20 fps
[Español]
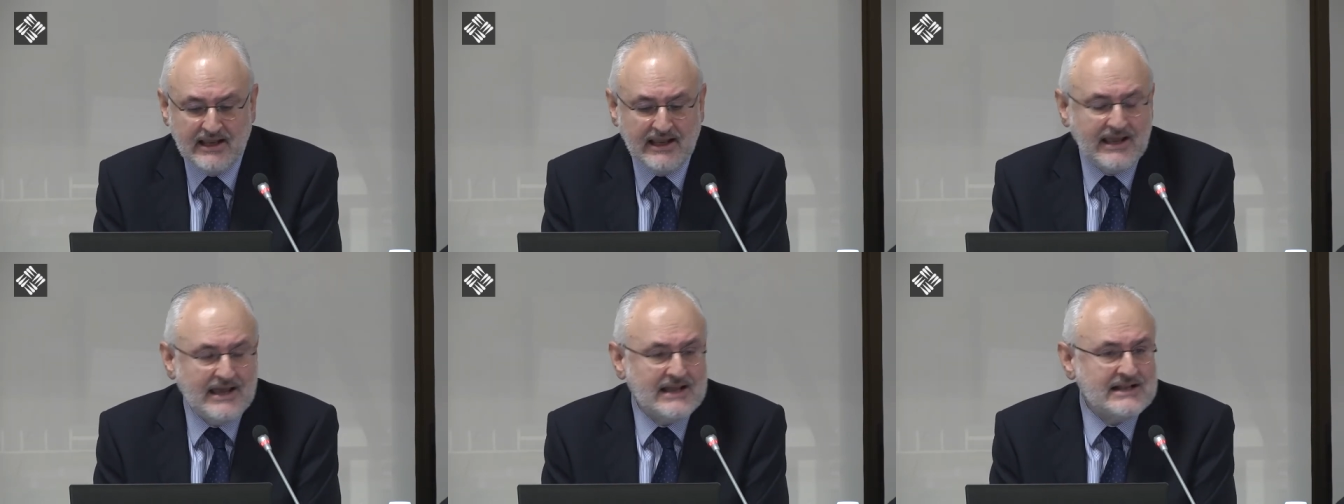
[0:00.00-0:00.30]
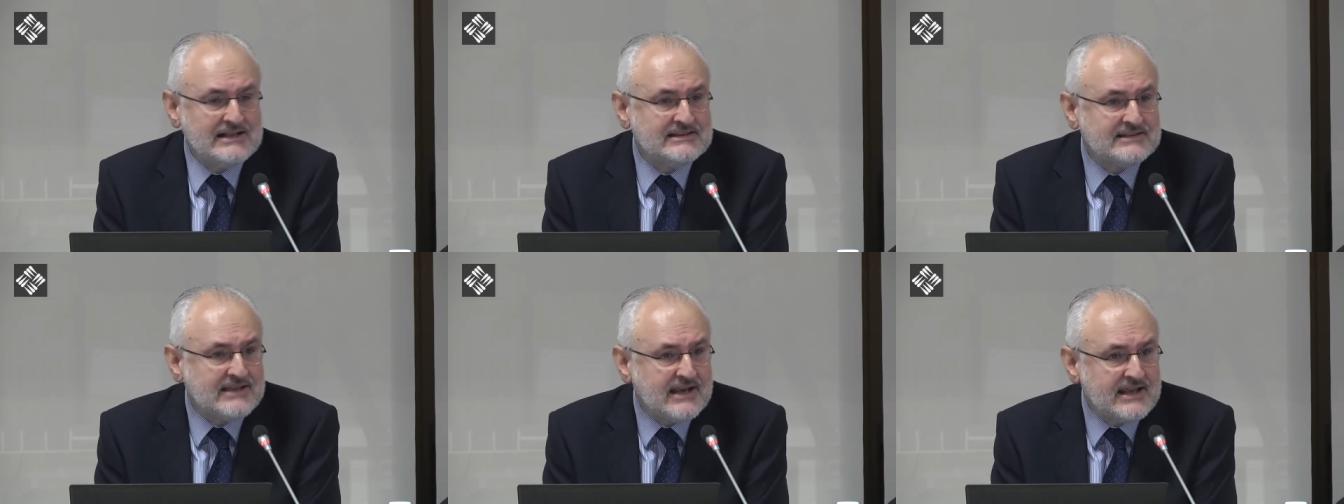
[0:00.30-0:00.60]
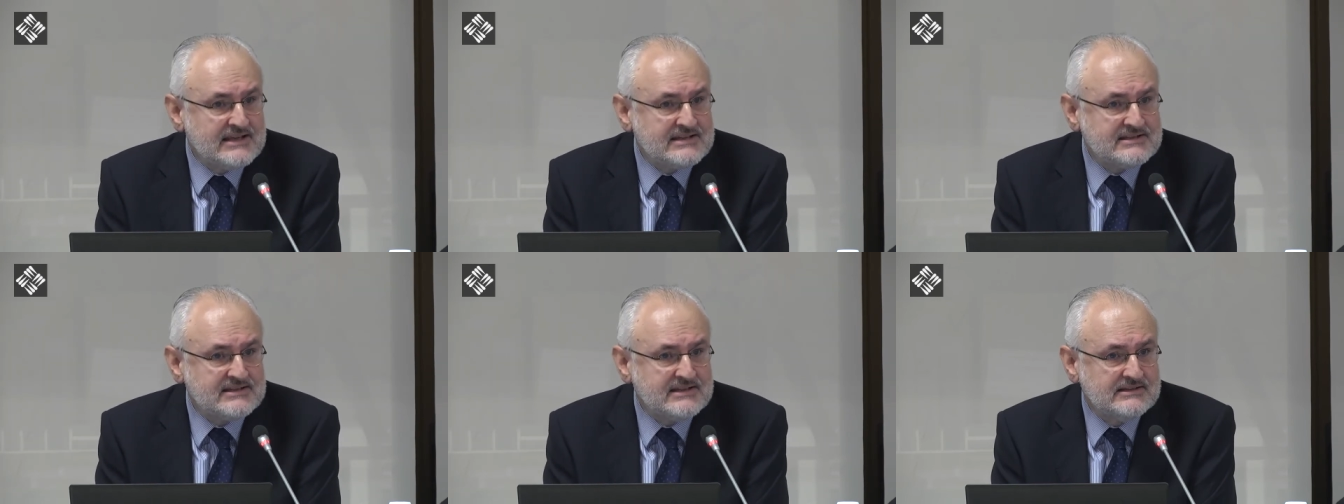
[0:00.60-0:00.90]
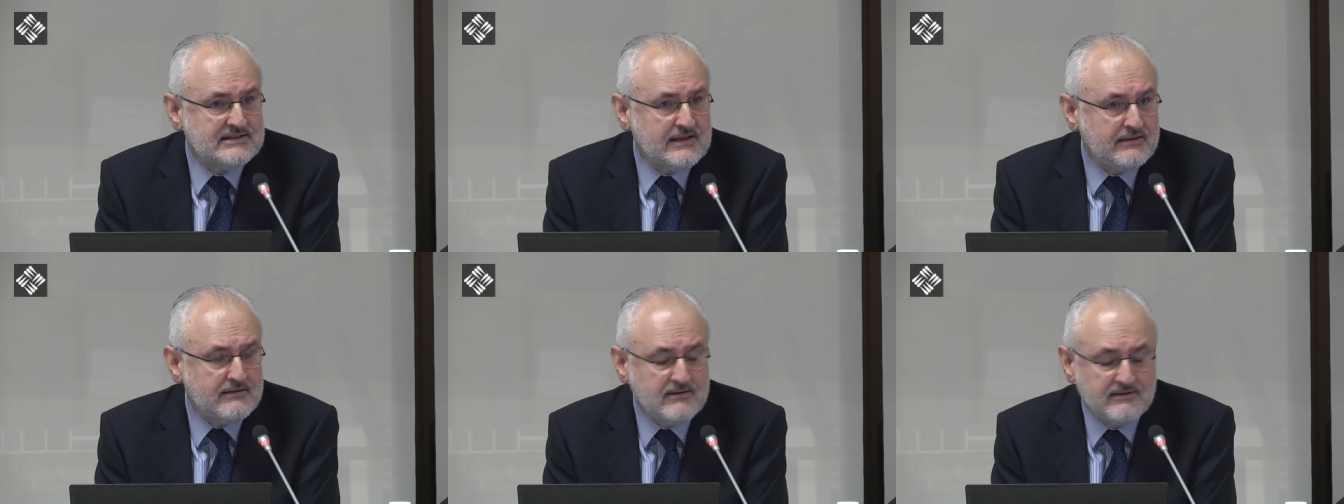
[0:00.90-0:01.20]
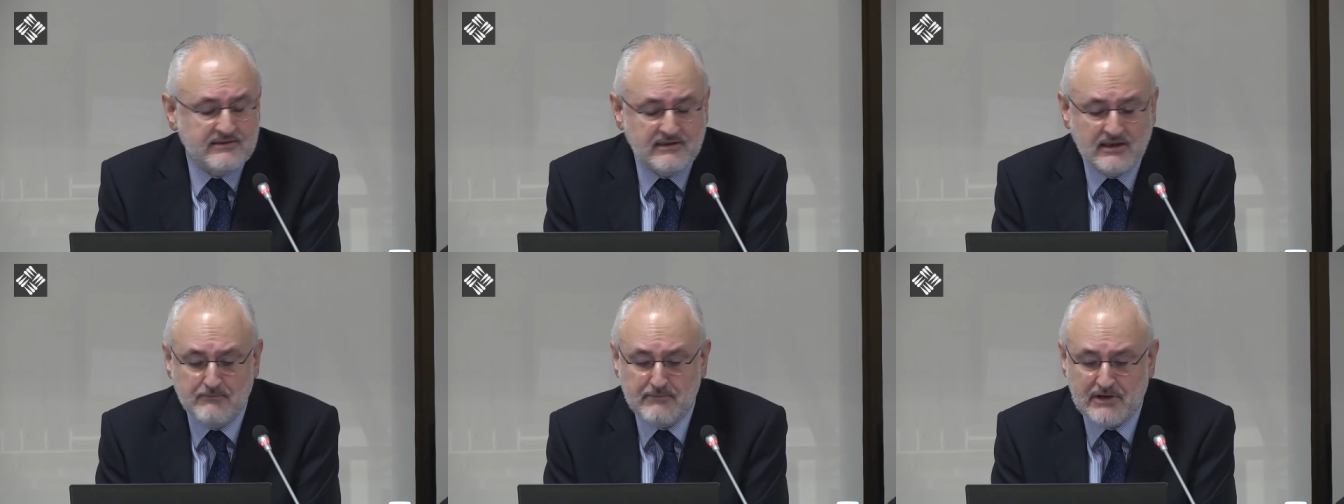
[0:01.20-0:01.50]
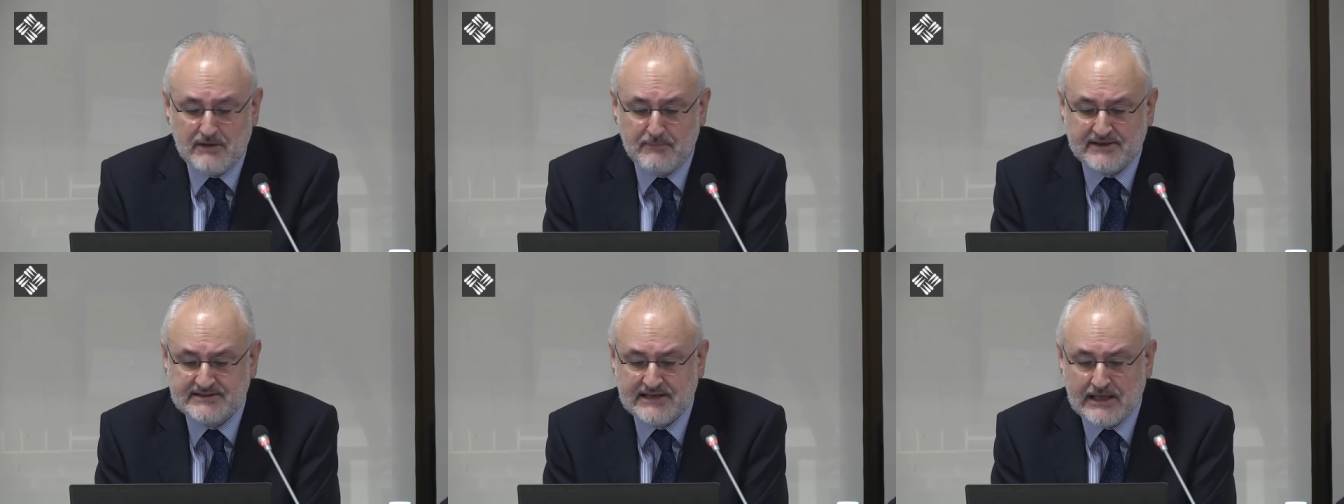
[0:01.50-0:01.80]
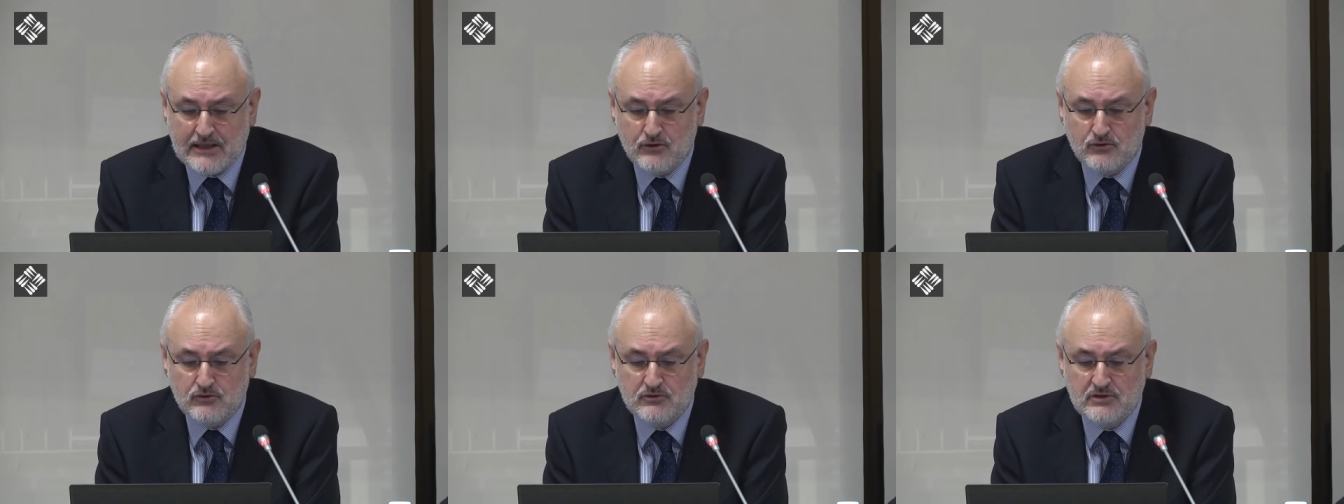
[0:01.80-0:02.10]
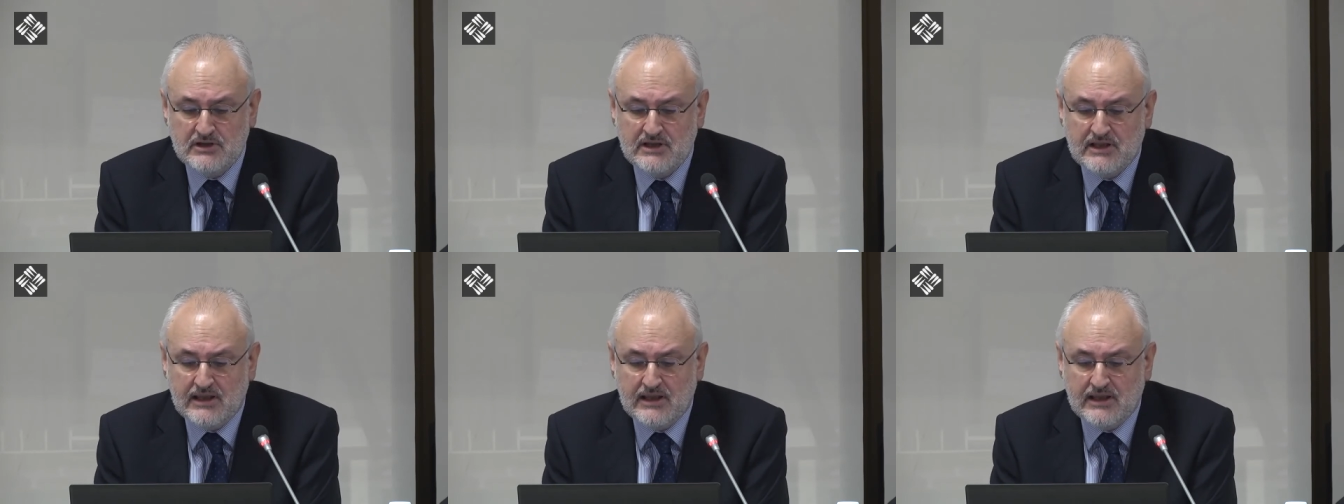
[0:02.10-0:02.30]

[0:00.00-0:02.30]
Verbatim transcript: El 3 de diciembre pasado,